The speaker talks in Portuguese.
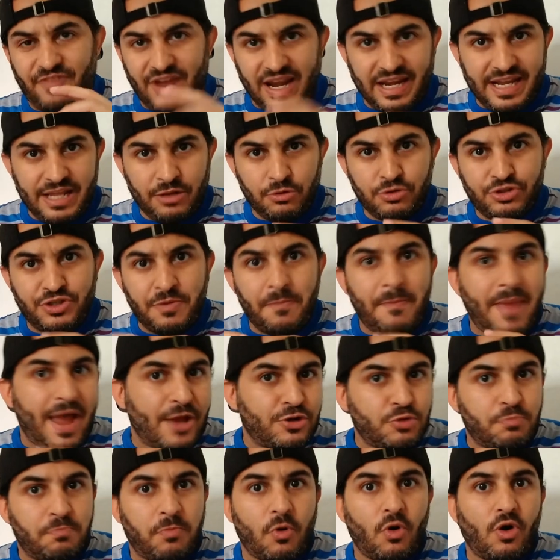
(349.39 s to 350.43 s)
felino de
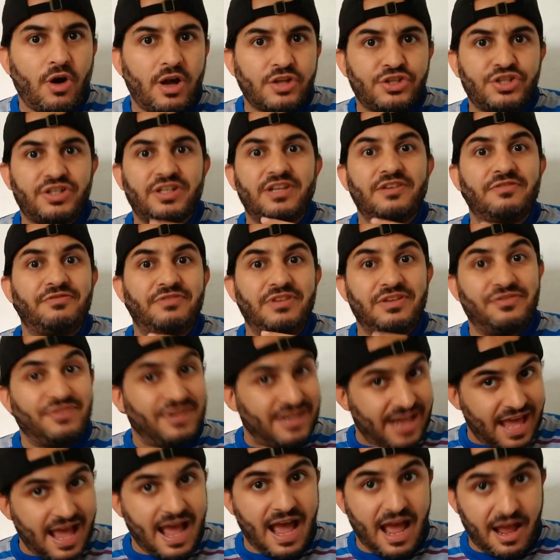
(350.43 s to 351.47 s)
médio porte que vive
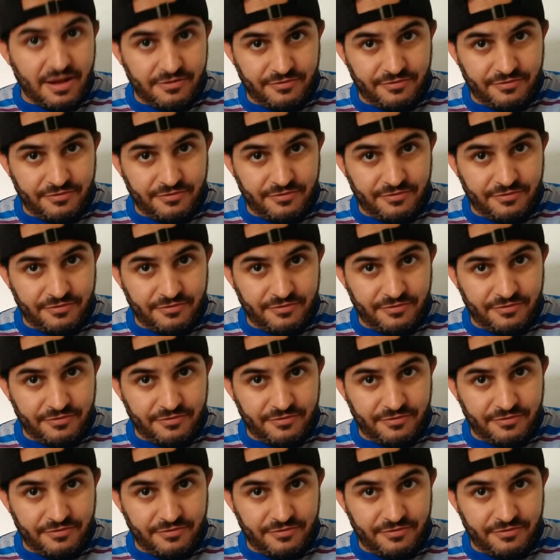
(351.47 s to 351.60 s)
na